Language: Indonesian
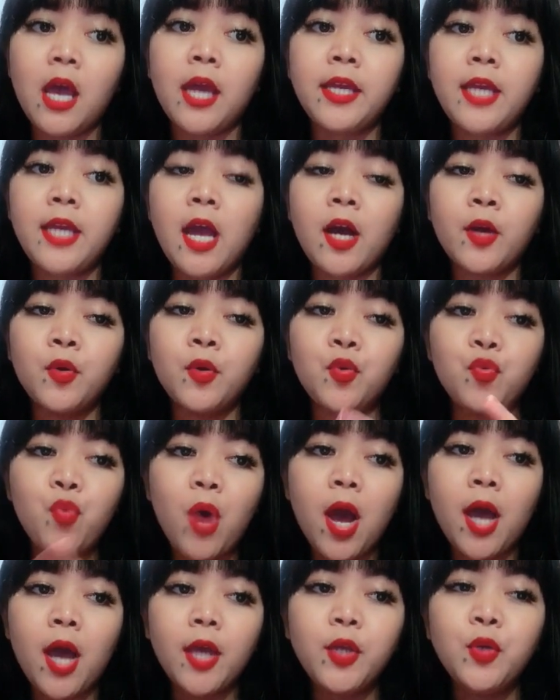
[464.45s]
Yang
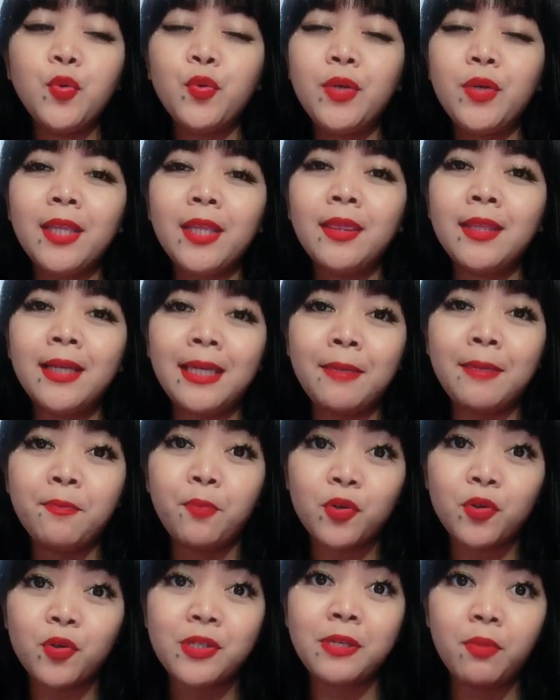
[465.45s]
kedua You Did the
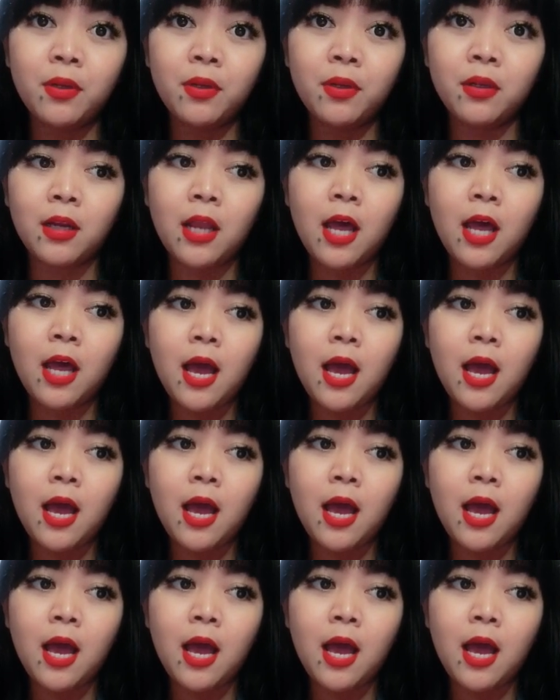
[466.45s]
Impossible.